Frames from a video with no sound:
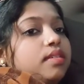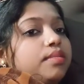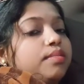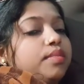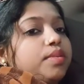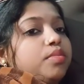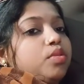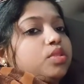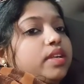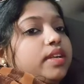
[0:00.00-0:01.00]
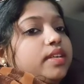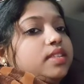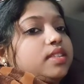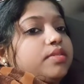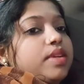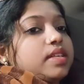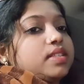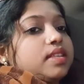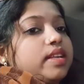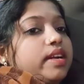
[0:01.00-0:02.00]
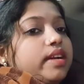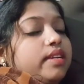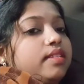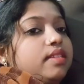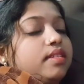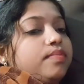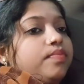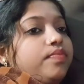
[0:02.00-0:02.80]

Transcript: मैं बहुत लेट से वैक्सीन लगाई थी